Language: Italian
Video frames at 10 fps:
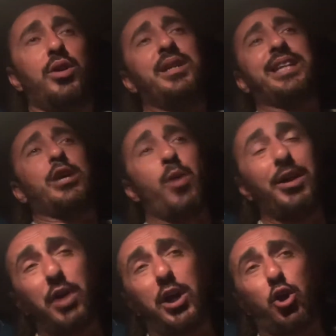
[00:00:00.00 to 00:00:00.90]
che
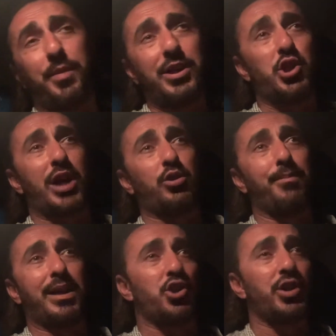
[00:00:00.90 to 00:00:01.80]
quando ha cominciato a
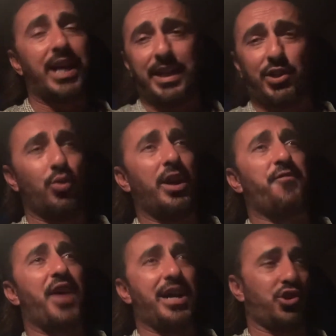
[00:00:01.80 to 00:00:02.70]
macinare sulle
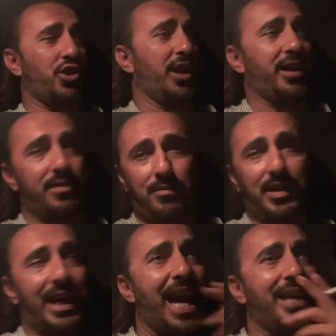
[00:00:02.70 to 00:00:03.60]
fasce,
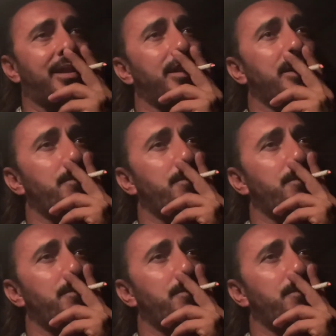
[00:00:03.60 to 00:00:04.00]
ragazzi,